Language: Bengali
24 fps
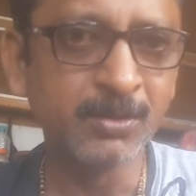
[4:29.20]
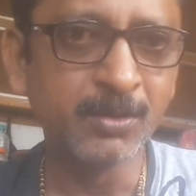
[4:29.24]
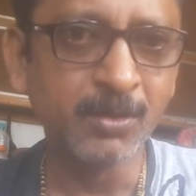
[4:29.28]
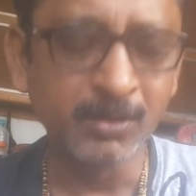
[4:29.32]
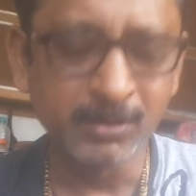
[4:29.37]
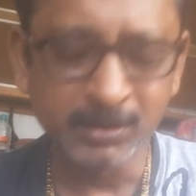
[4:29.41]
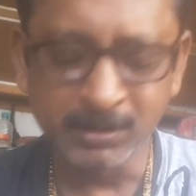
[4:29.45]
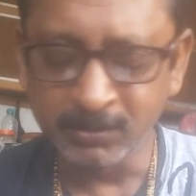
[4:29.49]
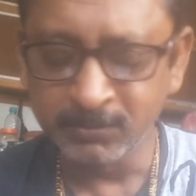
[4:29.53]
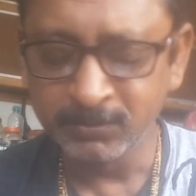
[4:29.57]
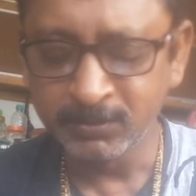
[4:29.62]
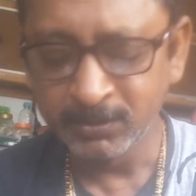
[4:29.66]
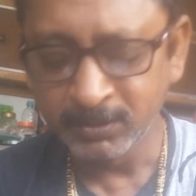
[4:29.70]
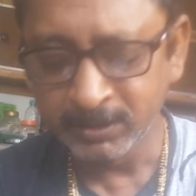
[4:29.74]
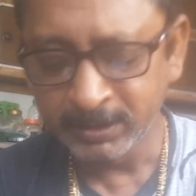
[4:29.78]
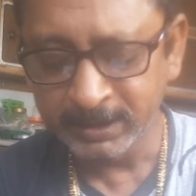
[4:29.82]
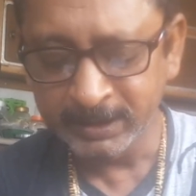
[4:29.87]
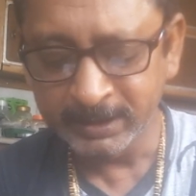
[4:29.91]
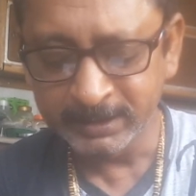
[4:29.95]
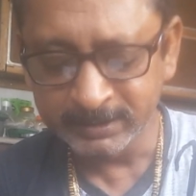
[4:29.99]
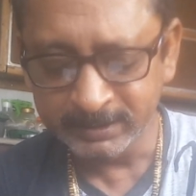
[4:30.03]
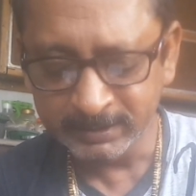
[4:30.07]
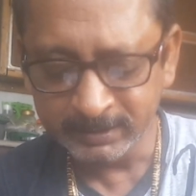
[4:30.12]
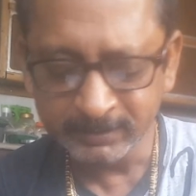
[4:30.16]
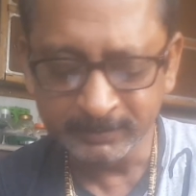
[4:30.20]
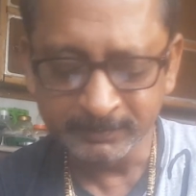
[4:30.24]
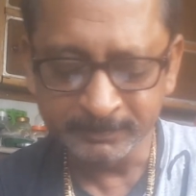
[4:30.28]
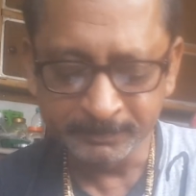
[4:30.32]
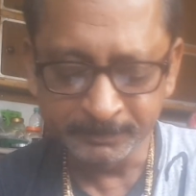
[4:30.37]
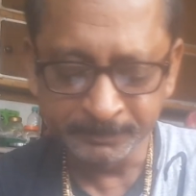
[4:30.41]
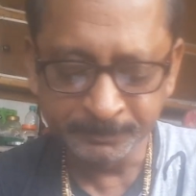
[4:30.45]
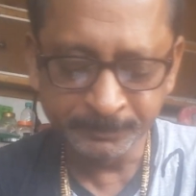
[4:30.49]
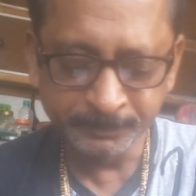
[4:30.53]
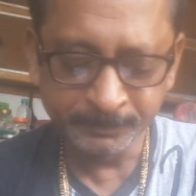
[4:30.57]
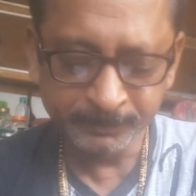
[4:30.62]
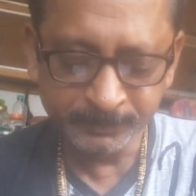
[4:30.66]
লকডাউন হয়ে গেছে
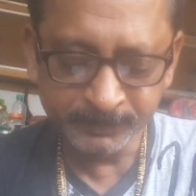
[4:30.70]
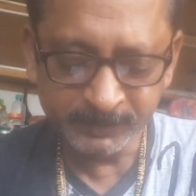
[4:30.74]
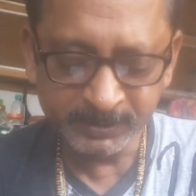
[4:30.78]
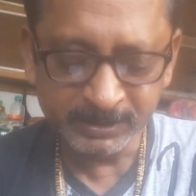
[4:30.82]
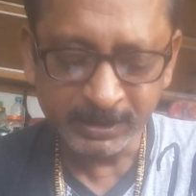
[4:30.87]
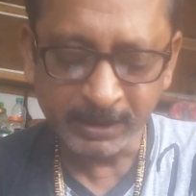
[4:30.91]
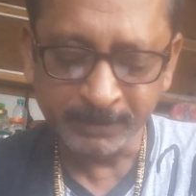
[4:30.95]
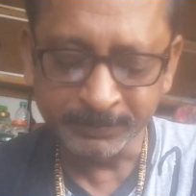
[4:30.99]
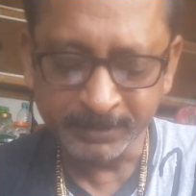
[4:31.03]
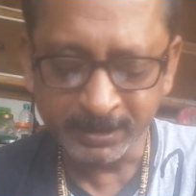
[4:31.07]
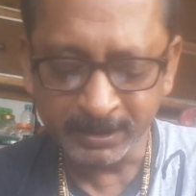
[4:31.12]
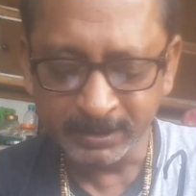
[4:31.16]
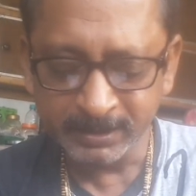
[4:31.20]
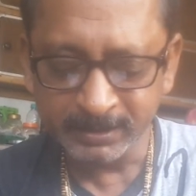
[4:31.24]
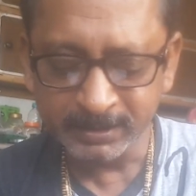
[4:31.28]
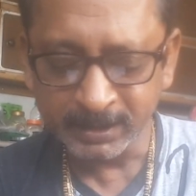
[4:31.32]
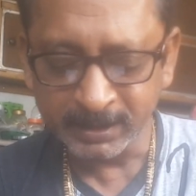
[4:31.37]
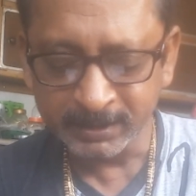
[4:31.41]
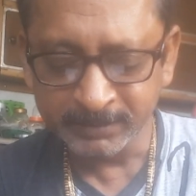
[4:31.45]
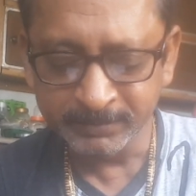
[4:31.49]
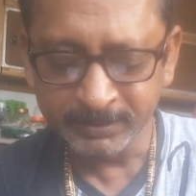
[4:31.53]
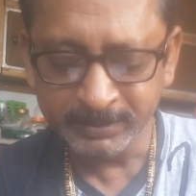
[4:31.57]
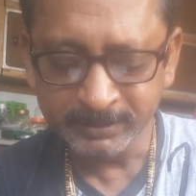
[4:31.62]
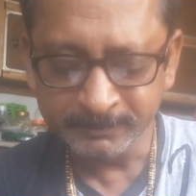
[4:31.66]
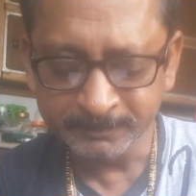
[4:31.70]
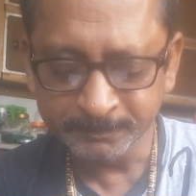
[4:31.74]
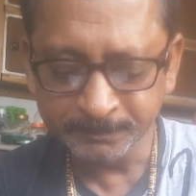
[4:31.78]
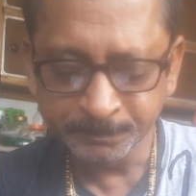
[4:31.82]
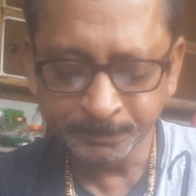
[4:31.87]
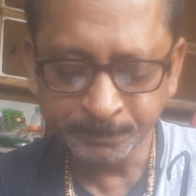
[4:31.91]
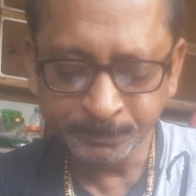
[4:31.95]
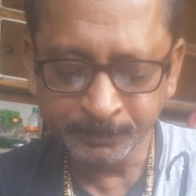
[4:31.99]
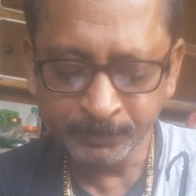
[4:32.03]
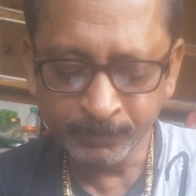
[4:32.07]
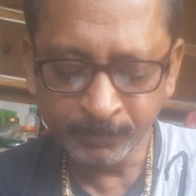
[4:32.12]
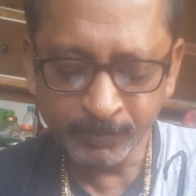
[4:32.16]
সাবধানে থাকবে
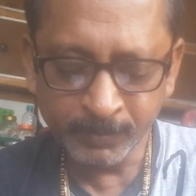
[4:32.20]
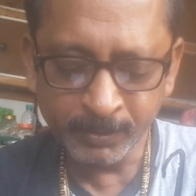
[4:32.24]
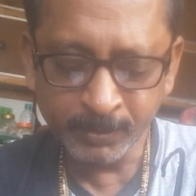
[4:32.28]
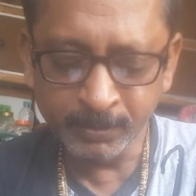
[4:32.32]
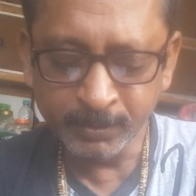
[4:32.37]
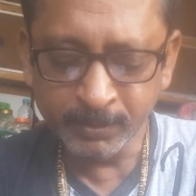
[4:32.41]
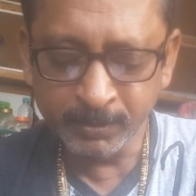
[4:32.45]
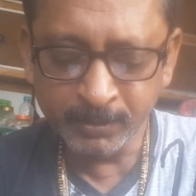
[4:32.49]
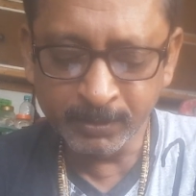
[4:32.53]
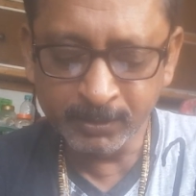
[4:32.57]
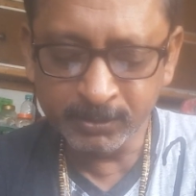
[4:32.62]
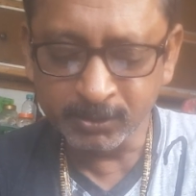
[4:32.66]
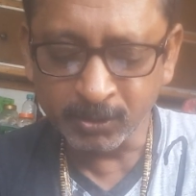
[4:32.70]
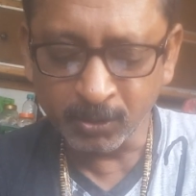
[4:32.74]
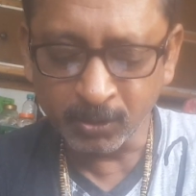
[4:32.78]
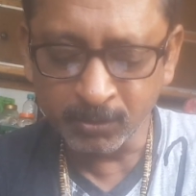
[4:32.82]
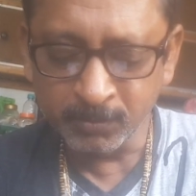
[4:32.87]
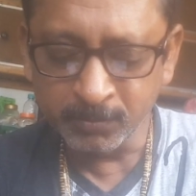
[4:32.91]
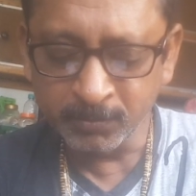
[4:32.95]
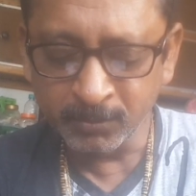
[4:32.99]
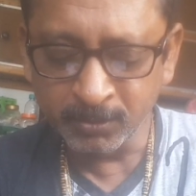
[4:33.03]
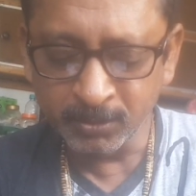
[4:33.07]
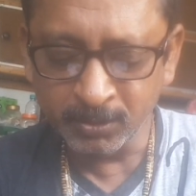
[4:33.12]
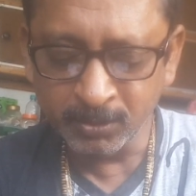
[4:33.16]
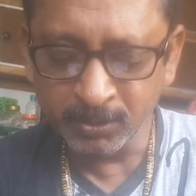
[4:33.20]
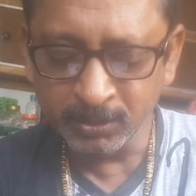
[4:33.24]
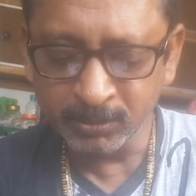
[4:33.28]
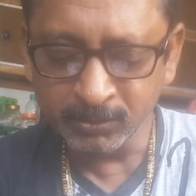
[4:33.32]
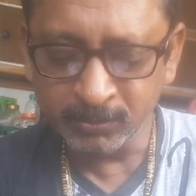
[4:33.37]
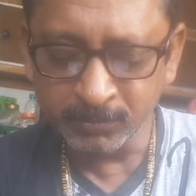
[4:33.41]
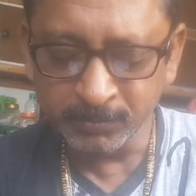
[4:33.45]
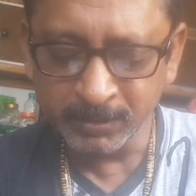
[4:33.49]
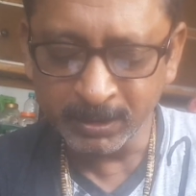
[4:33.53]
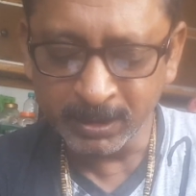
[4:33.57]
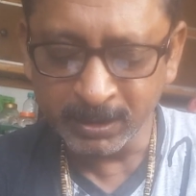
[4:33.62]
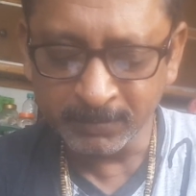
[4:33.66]
সৌরভ মণ্ডল
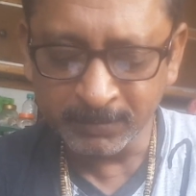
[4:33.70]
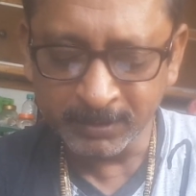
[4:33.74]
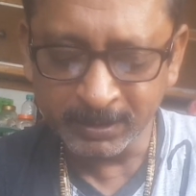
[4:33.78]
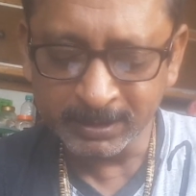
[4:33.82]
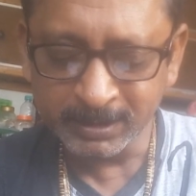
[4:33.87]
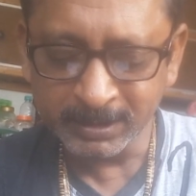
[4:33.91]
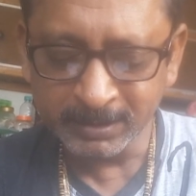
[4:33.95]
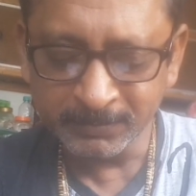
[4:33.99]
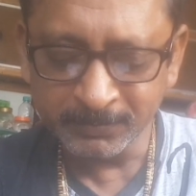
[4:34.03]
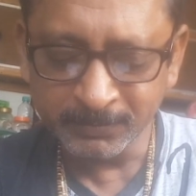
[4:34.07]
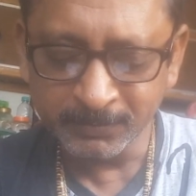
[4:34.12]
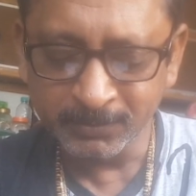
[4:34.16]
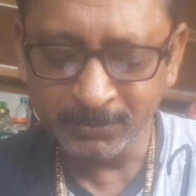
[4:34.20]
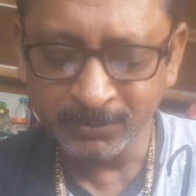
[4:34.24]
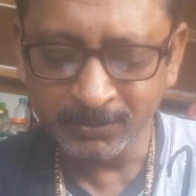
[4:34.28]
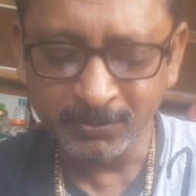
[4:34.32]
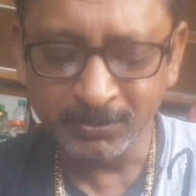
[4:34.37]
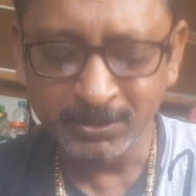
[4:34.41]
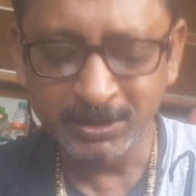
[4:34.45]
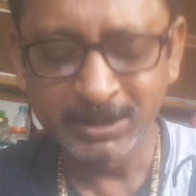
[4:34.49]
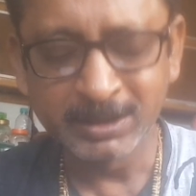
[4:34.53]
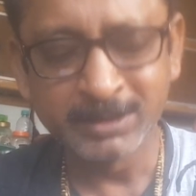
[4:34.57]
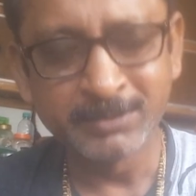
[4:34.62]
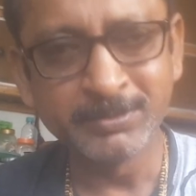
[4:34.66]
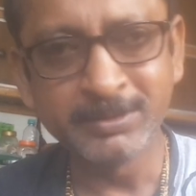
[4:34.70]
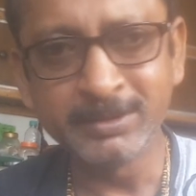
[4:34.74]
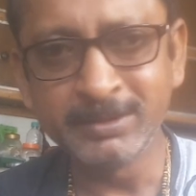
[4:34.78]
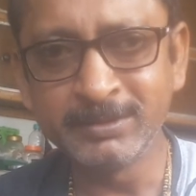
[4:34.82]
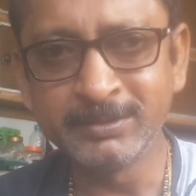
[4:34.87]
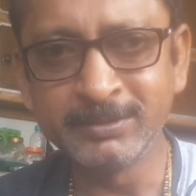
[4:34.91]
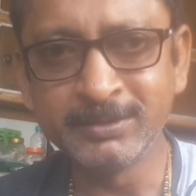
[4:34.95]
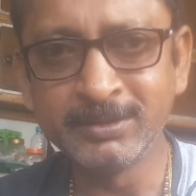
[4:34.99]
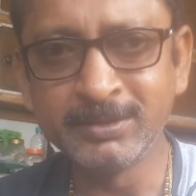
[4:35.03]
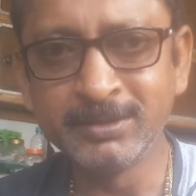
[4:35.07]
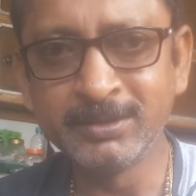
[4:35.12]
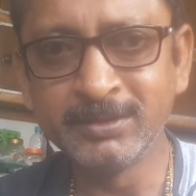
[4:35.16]
তুমি আমাকে ফোন করে নেবে
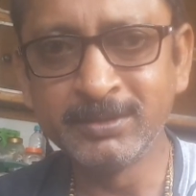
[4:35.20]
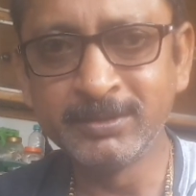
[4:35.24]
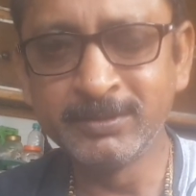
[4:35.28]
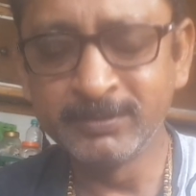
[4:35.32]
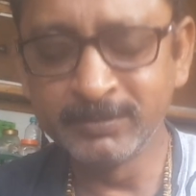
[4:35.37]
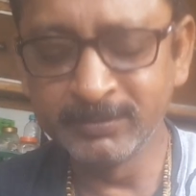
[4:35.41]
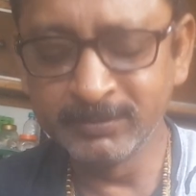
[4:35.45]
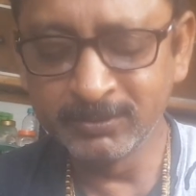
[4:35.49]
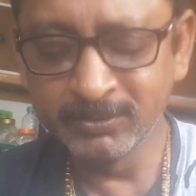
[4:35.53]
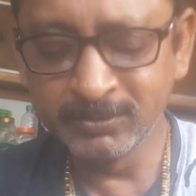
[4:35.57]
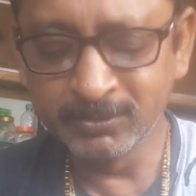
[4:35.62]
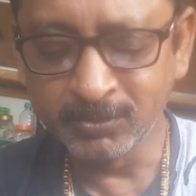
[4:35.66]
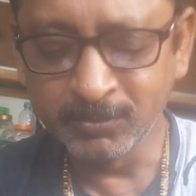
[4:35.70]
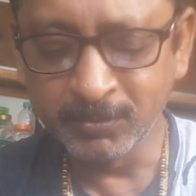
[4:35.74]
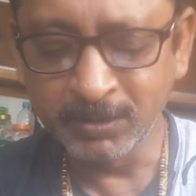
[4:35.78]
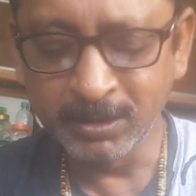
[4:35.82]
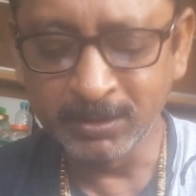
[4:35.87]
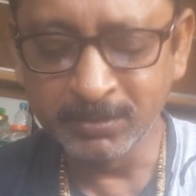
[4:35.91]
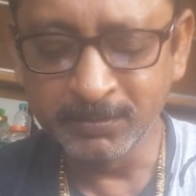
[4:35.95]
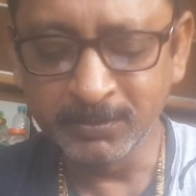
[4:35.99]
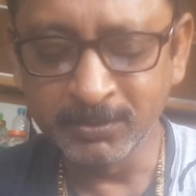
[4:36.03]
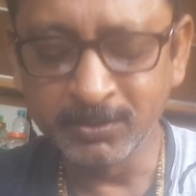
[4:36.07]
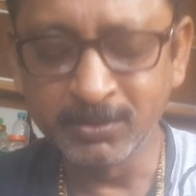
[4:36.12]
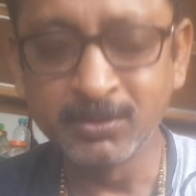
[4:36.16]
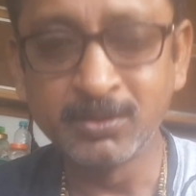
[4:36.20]
তোমার